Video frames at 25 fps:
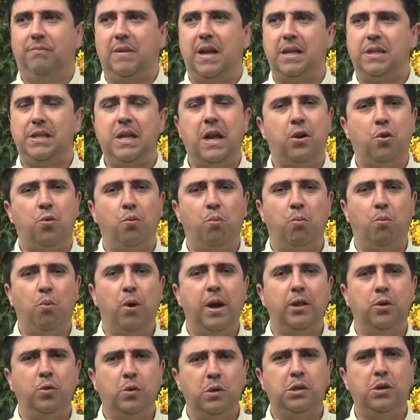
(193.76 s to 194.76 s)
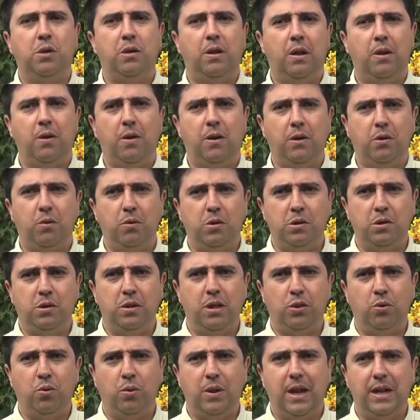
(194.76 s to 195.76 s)
hacer un buen uso de los recursos
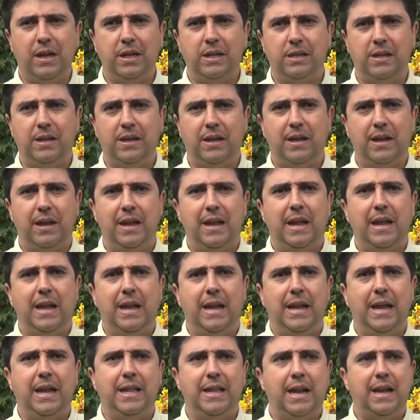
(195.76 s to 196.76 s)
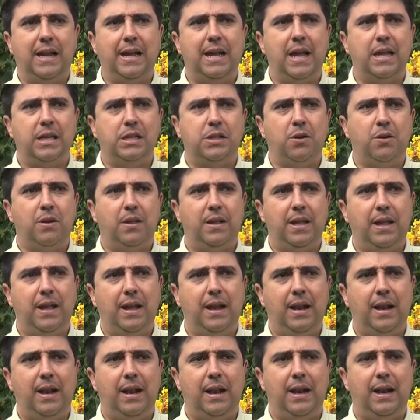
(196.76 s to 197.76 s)
naturales y en el caso
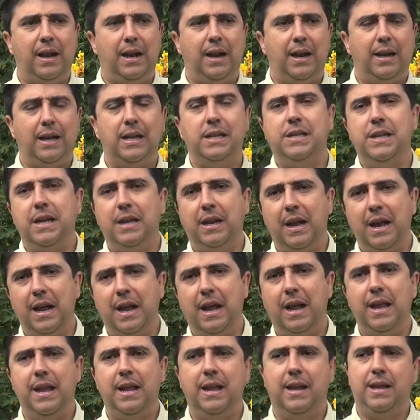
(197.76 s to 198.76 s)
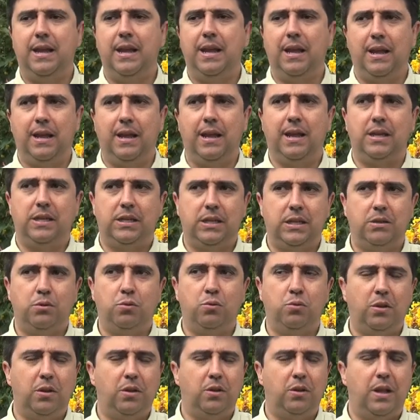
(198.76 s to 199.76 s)
del reciclaje, que es
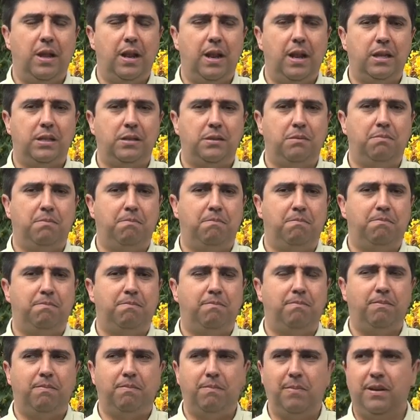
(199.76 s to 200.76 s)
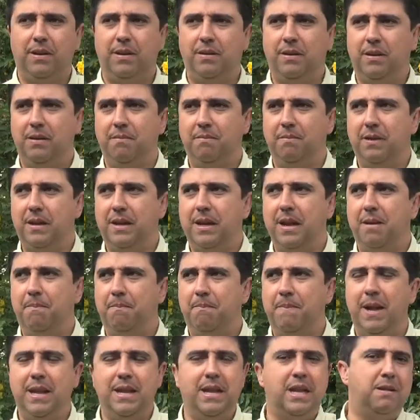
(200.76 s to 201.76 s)
una de las
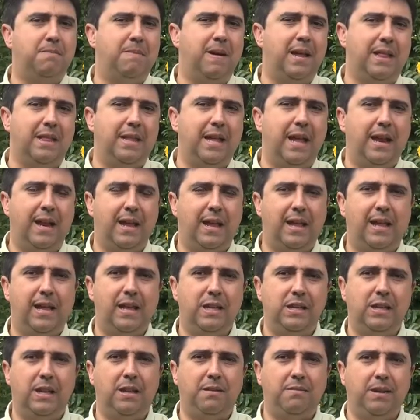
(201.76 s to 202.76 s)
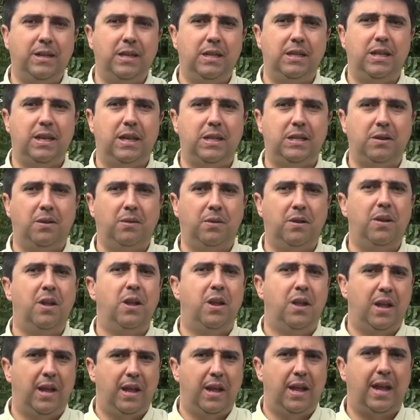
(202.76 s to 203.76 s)
campañas bandera de esta administración
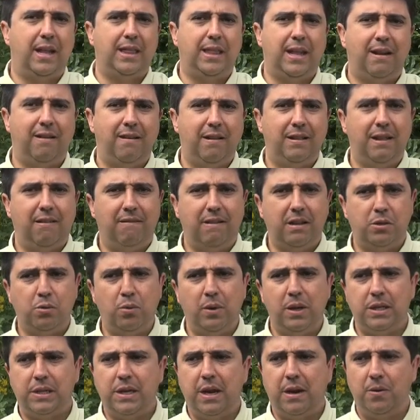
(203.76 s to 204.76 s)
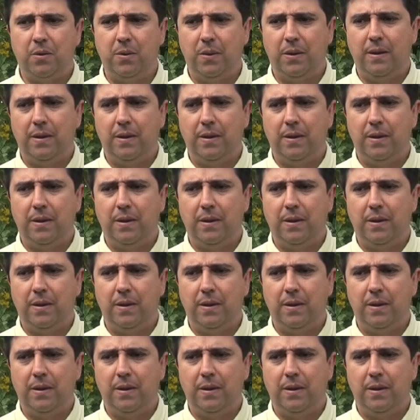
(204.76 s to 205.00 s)
a través de Basura Cero,